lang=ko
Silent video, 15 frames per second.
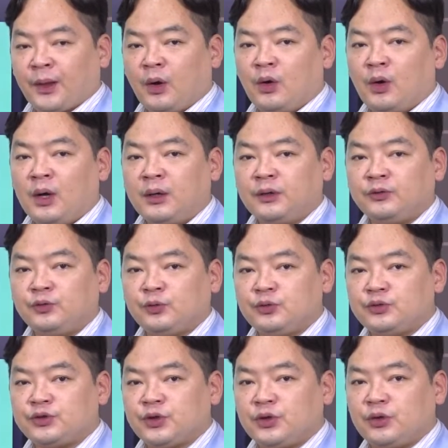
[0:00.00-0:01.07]
어,
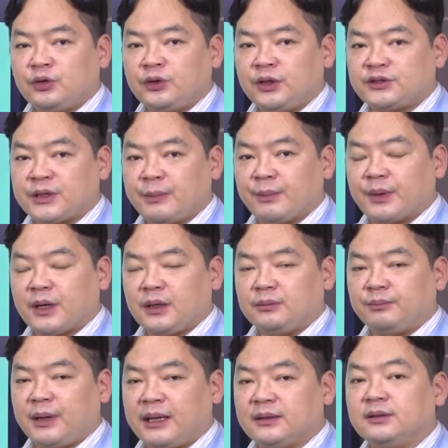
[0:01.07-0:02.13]
하나솔루션에
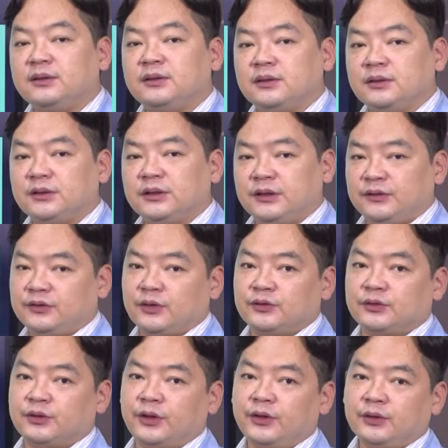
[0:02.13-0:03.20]
잠깐 반등이
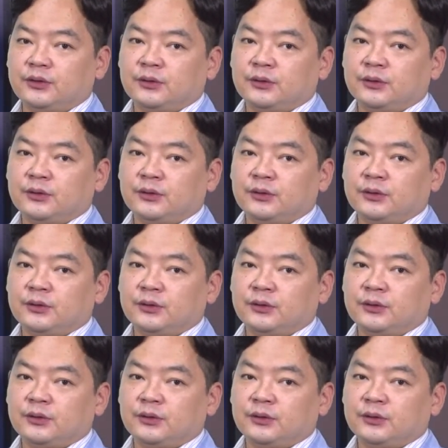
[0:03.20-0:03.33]
있었는데요.